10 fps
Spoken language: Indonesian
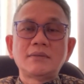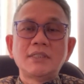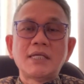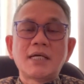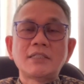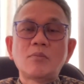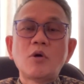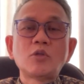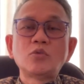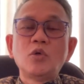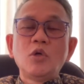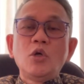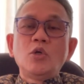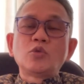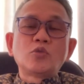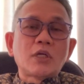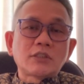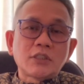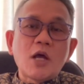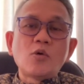tindakannya mau sudah
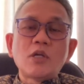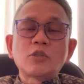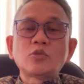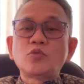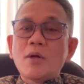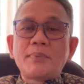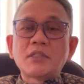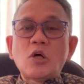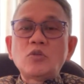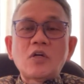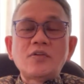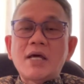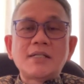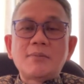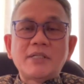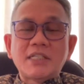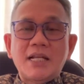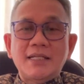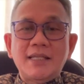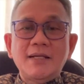setahun atau sudah bertahun-tahun tidak ada
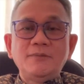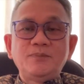masalah ya